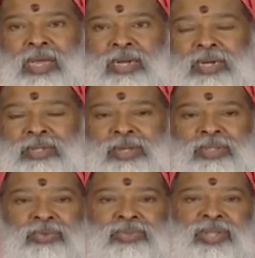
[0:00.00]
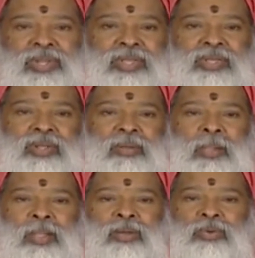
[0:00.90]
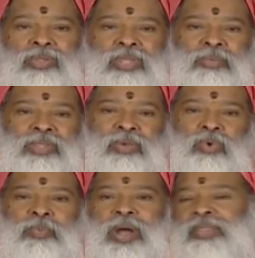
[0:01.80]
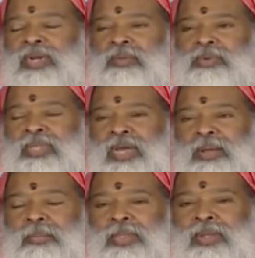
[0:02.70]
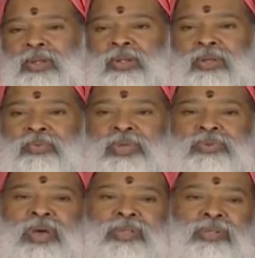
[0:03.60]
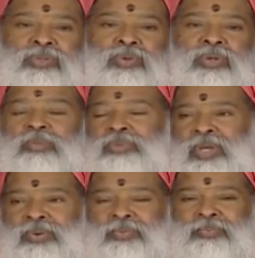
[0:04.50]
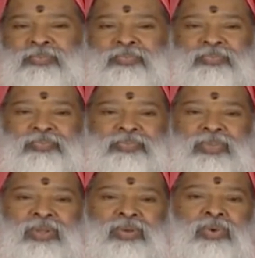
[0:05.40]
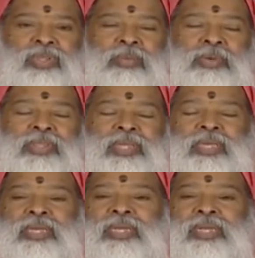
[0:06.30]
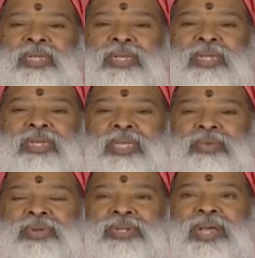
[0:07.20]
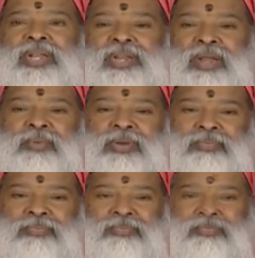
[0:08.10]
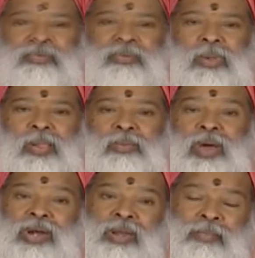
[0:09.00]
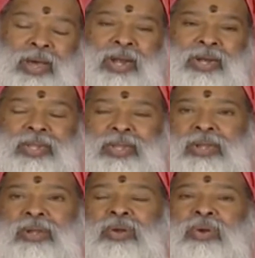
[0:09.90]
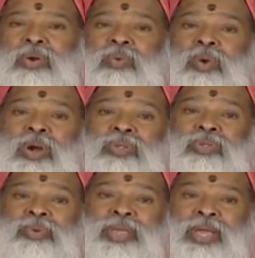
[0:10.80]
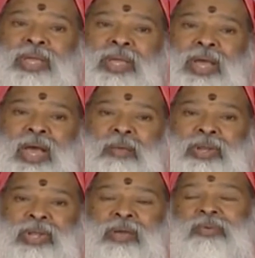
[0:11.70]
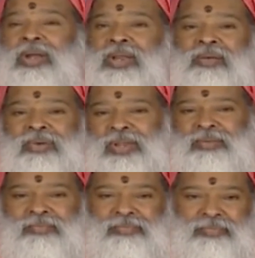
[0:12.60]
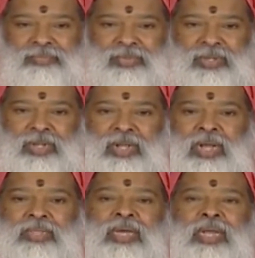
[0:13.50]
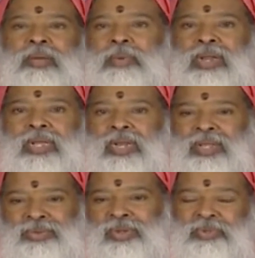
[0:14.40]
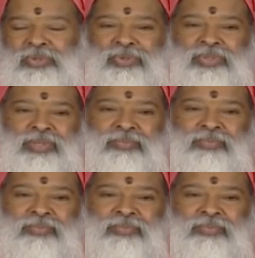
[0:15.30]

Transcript: ఆకర్షణ శక్తి ఉంది కొంతమంది ఉపాధ్యాయుడి మీద విశ్వాసంతో నమ్ముతారు కొద్దిమంది ఈ విషయాన్ని నమ్మరు వారు నమ్మాలంటే వాళ్ళు స్వయంగా అమెరికా వెళ్ళి రావాలి అంతకన్నా మార్గం లేదు అనిపిస్తుంది